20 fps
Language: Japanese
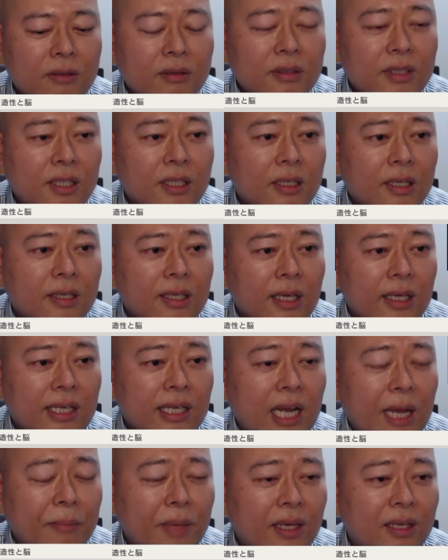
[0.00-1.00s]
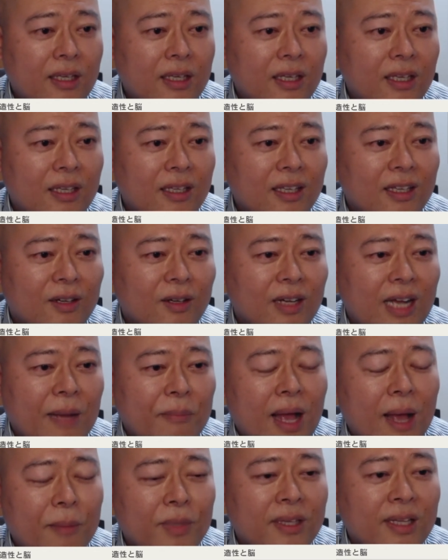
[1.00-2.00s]
くに、ひらめき
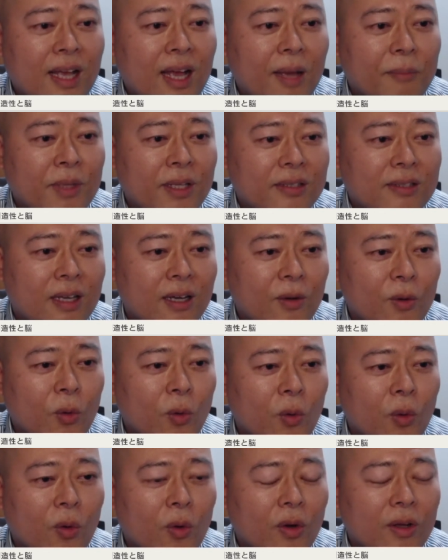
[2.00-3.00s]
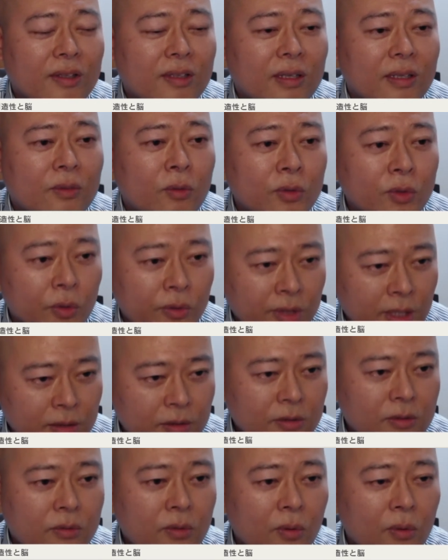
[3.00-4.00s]
が、まあ、みんな、皆さん、こう、望んでい
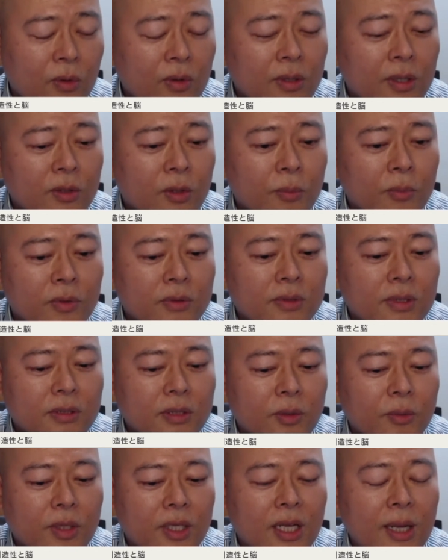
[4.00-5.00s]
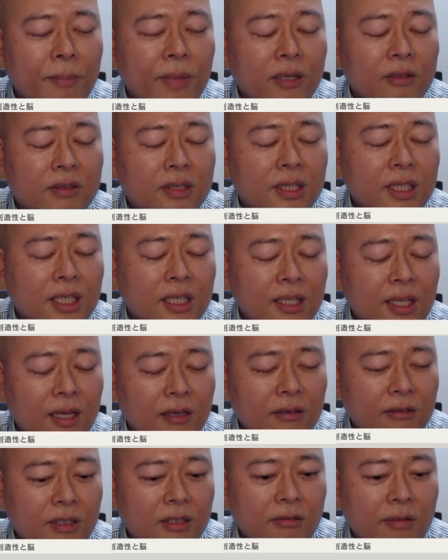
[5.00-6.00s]
るところだと思うんですけど、ひらめきに
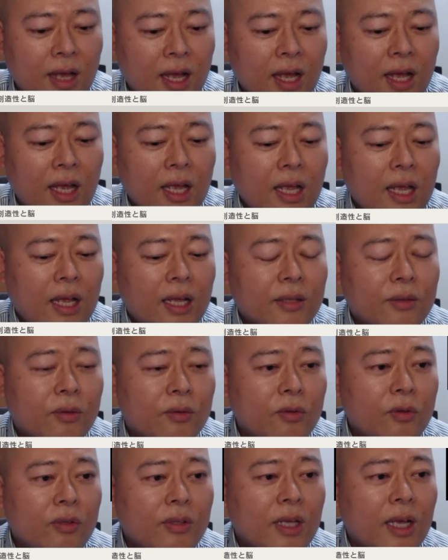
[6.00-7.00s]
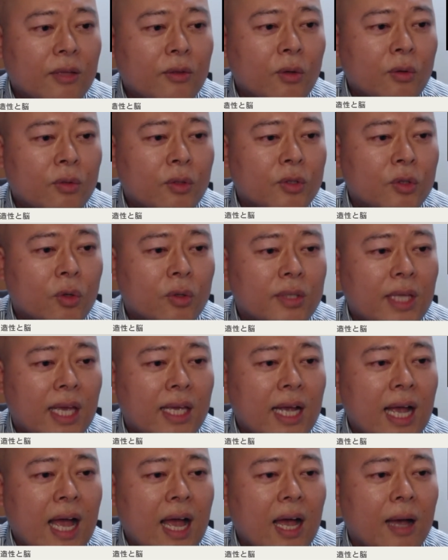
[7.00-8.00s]
至るには、どのような脳の状
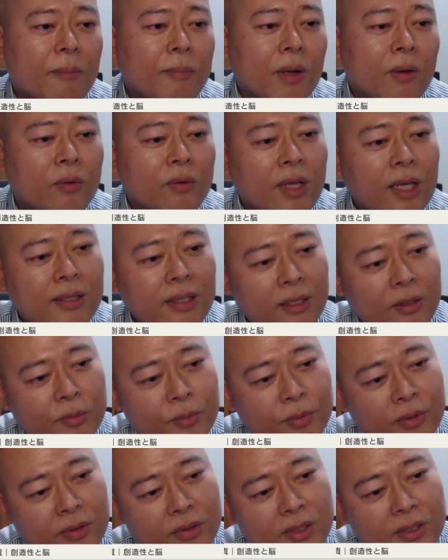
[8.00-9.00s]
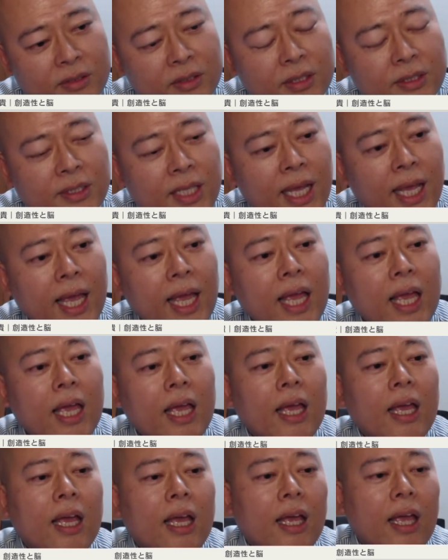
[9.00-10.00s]
態が、まあ、このあたりのプロセスですね。
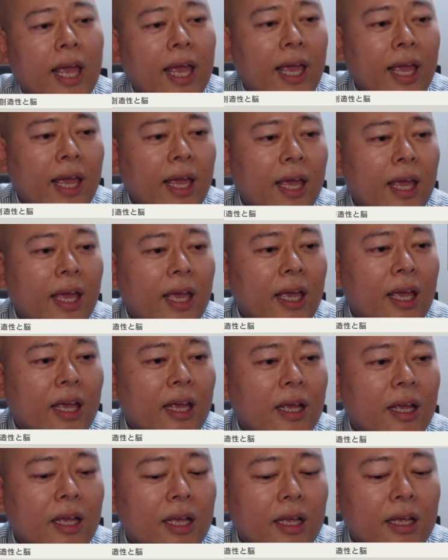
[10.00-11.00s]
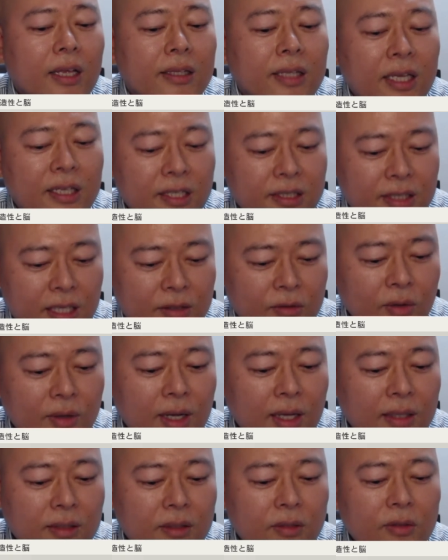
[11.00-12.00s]
えー、適しているの
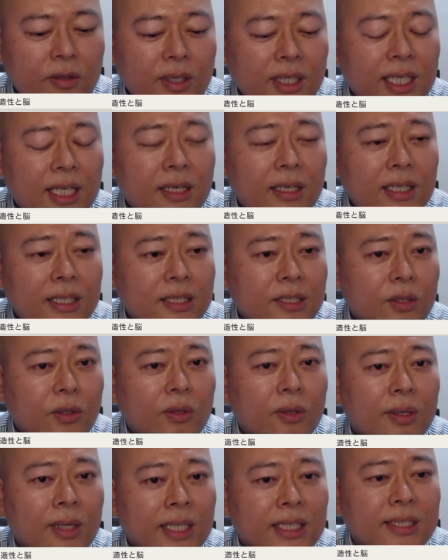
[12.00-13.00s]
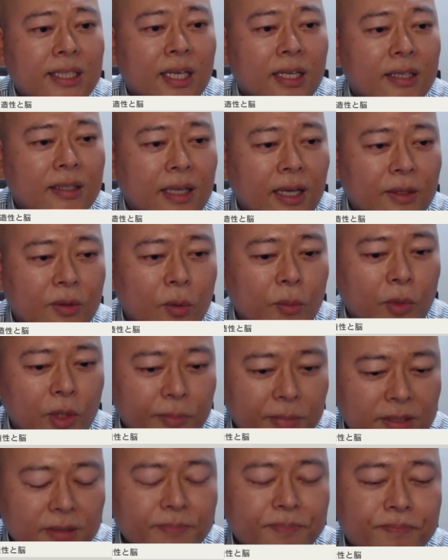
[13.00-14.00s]
かという話をしていきたいと思い
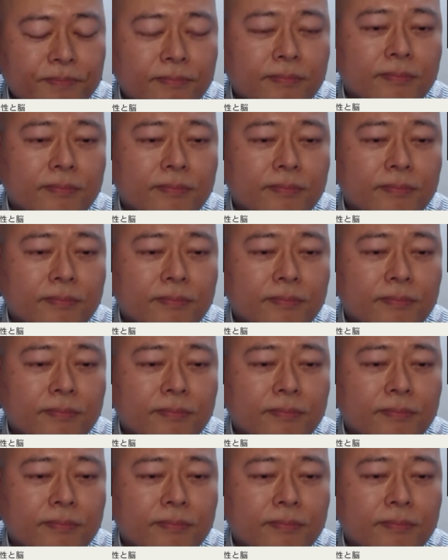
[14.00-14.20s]
ます。